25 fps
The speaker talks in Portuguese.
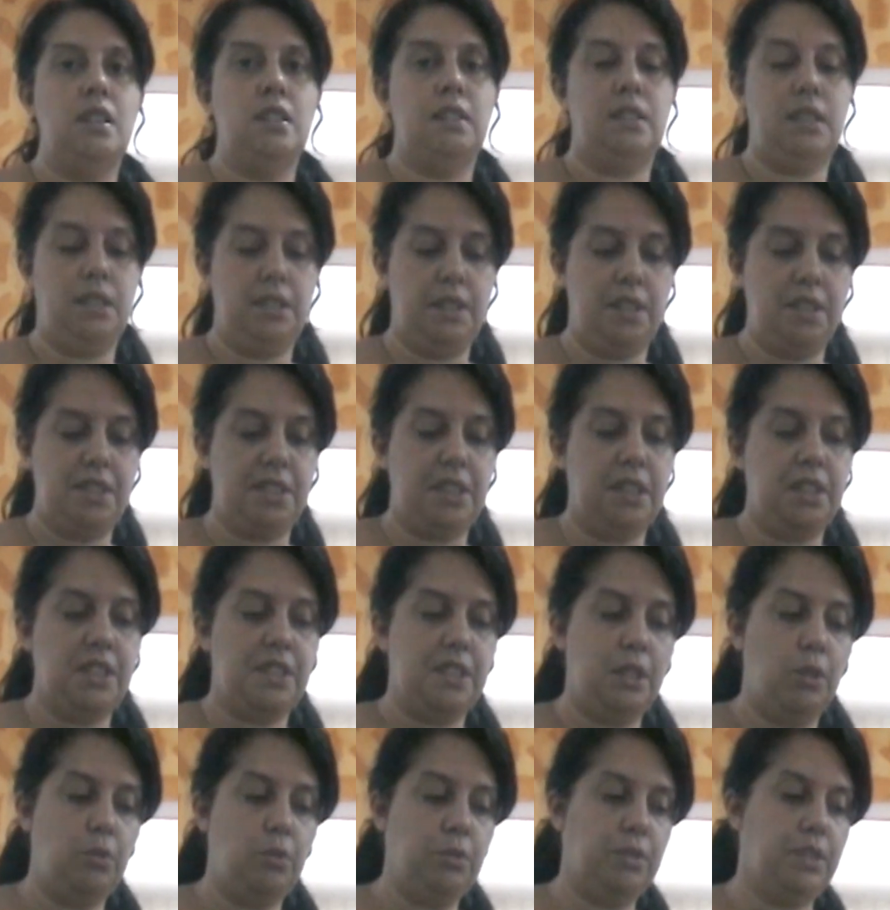na
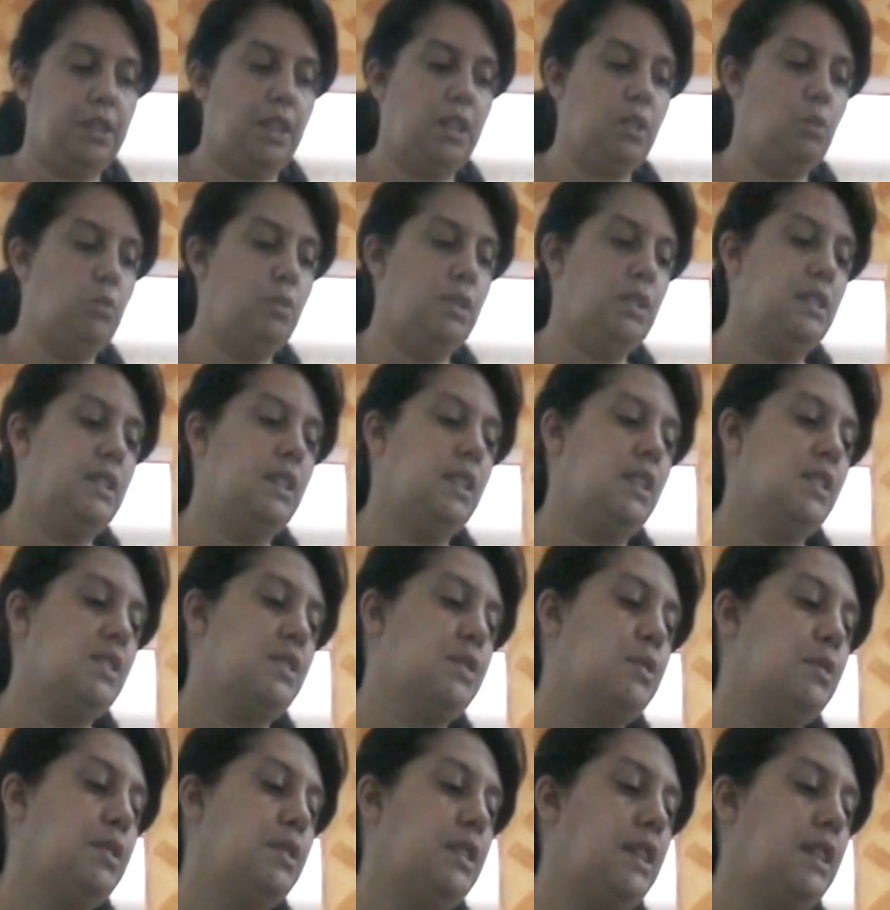descrição tem o endereço